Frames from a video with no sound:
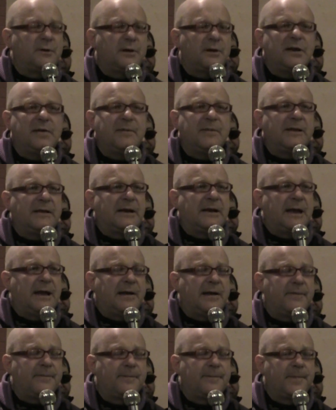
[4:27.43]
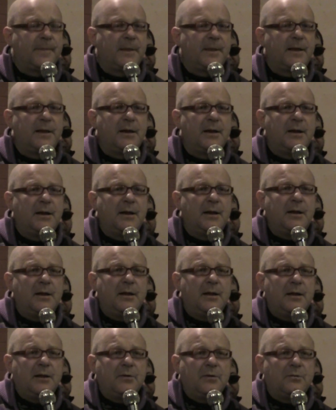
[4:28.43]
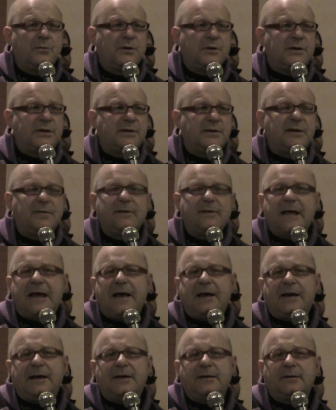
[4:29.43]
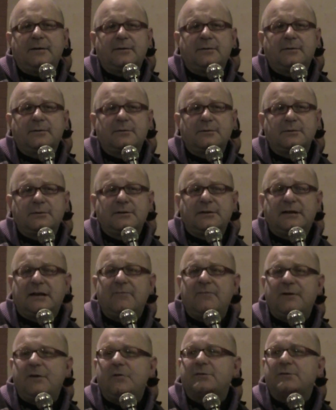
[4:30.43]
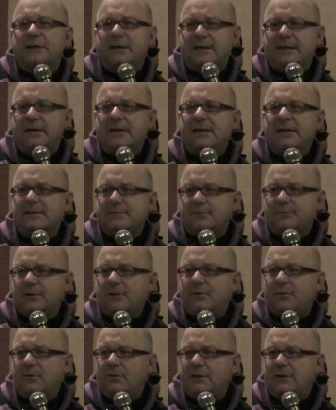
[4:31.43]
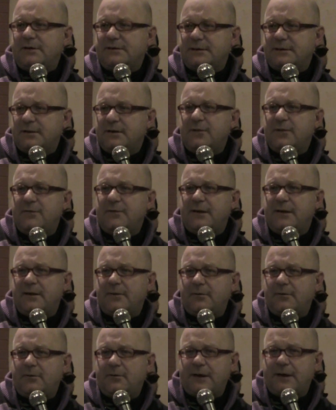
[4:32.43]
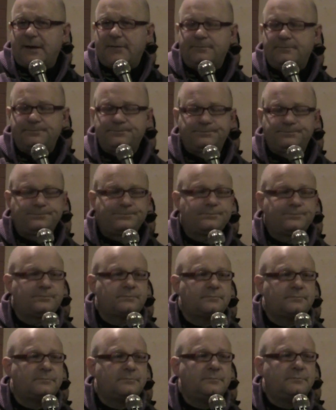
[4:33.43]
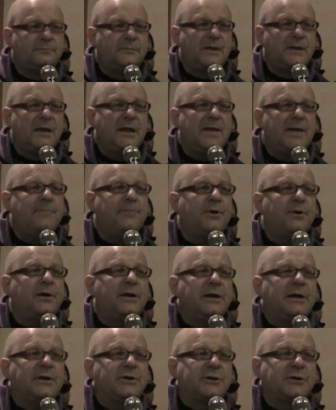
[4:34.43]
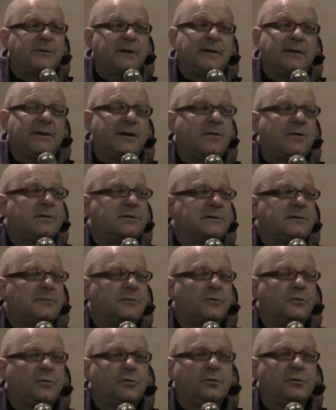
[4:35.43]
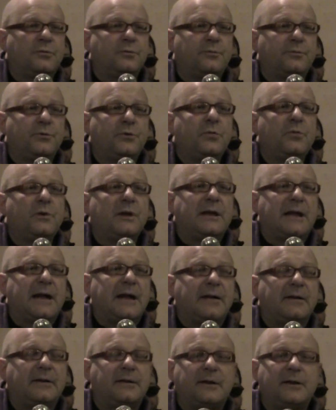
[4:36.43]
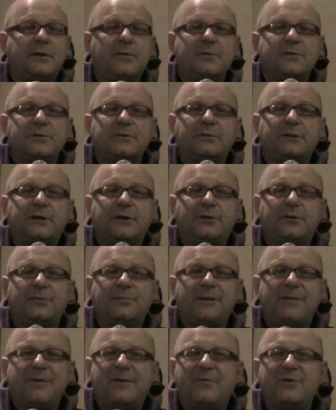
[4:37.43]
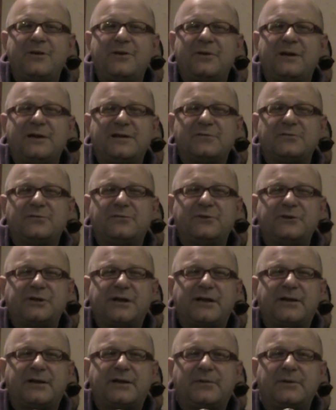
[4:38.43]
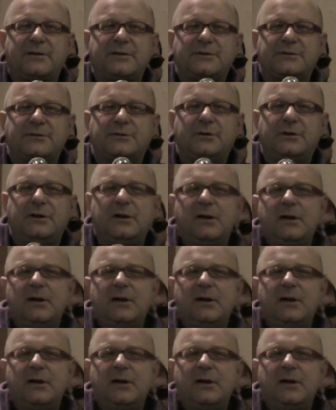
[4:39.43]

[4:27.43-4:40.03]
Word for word: i metallari. Quindi deviare dal vero satanismo, da quello che significa, da quello che è. E poi c'è un'altra cosa molto più inquietante, io mi sono detto, beh ma qui non è sufficiente, questo